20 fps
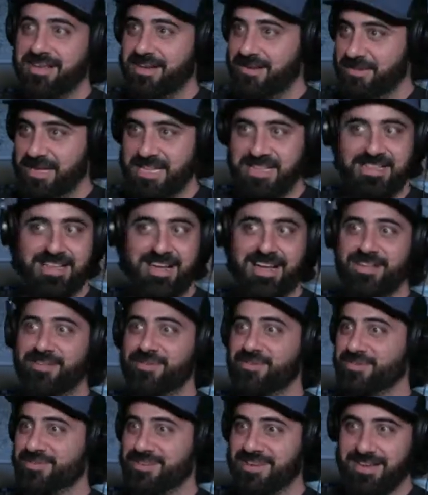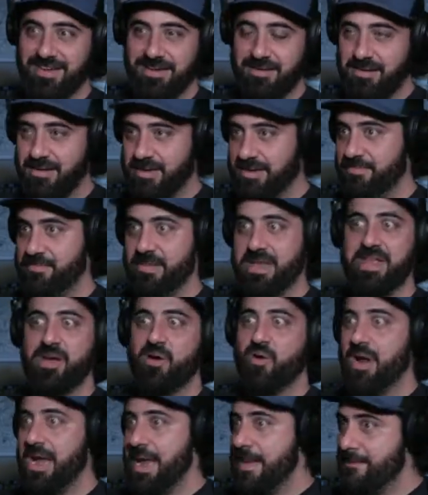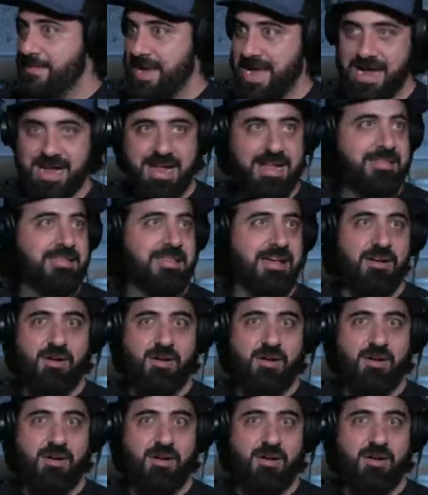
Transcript: en ella 20 años? Que, y me llegó la imagen